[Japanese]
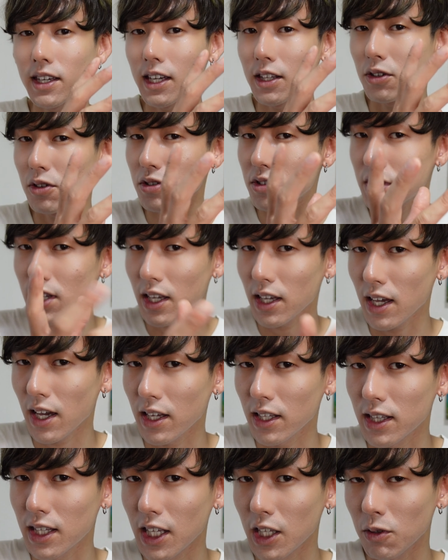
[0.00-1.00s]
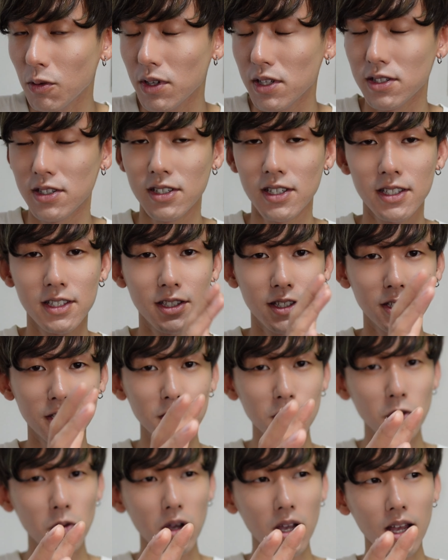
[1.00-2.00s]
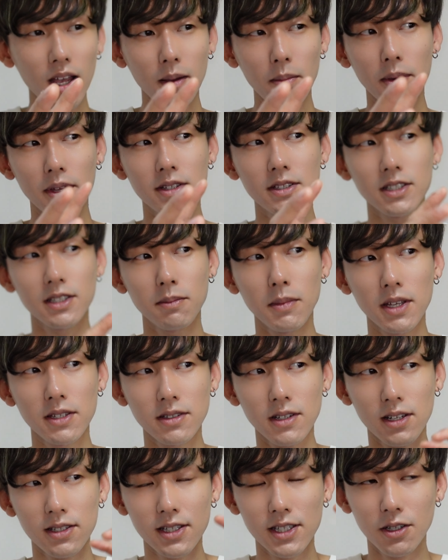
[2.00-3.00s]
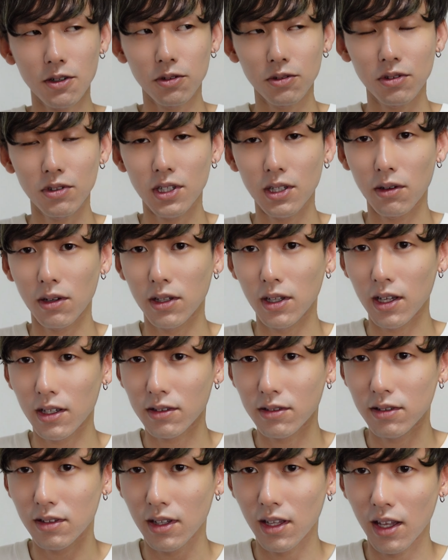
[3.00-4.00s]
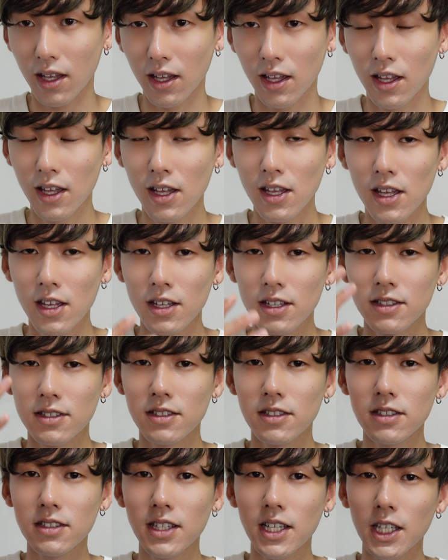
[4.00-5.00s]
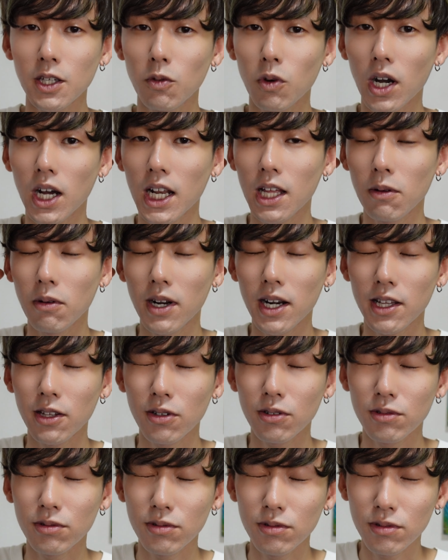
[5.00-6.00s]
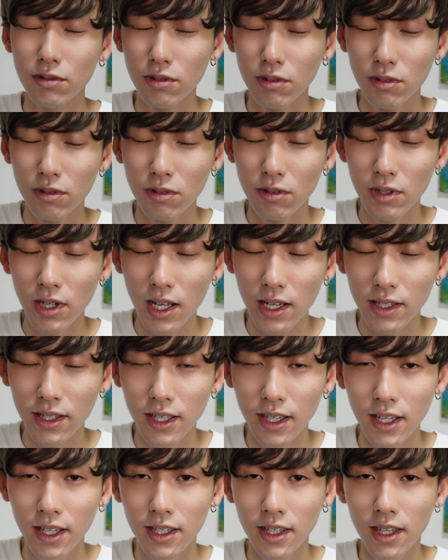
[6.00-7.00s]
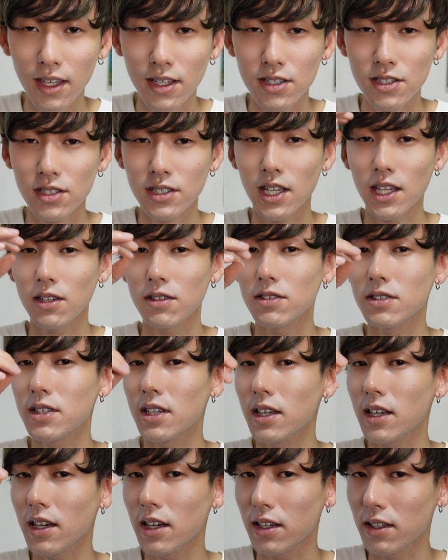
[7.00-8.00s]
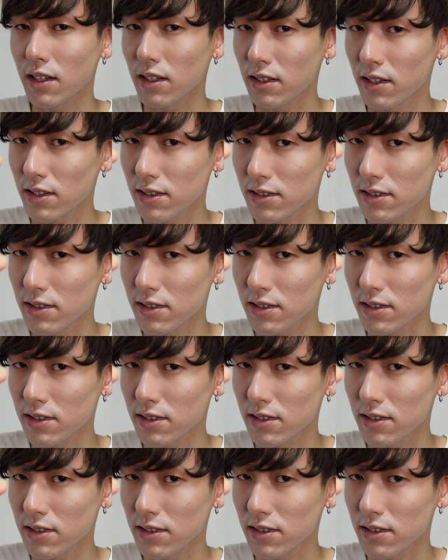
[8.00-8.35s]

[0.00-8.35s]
験の世界っていうのは、実は別に珍しいことではなくて、常に我々の右脳が経験している世界なんです。